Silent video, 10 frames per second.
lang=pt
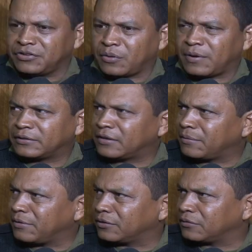Tinha quatro
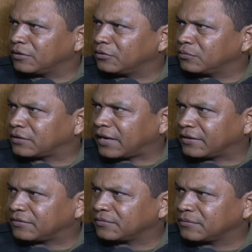elementos dentro de um
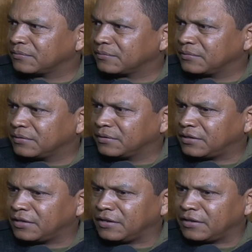táxi
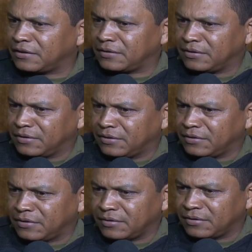que,
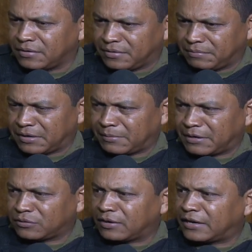pela
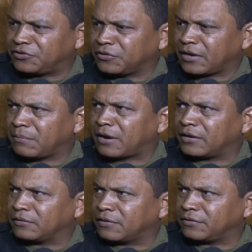madrugada, tinham
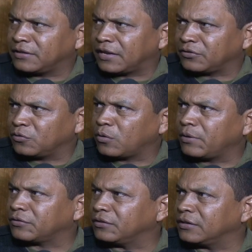quebrado a vidraça do
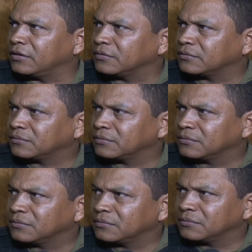comércio dele.
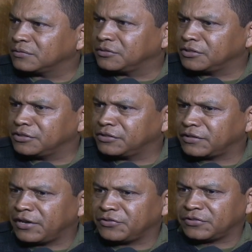De
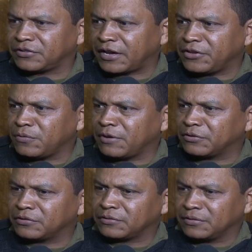início a gente saiu,
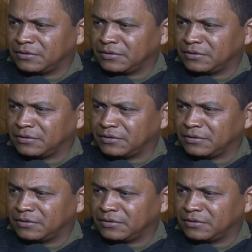mas